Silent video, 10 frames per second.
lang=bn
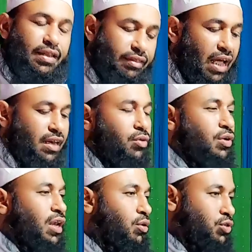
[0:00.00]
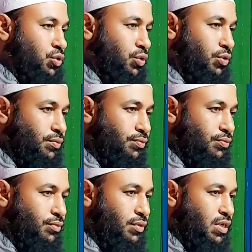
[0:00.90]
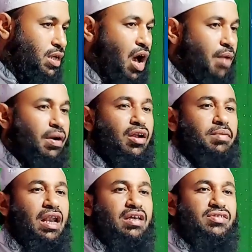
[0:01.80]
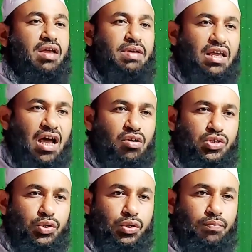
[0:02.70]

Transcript: তাইনি কুকিলা করছেন আমরা নবী আলাই কিনা করছেন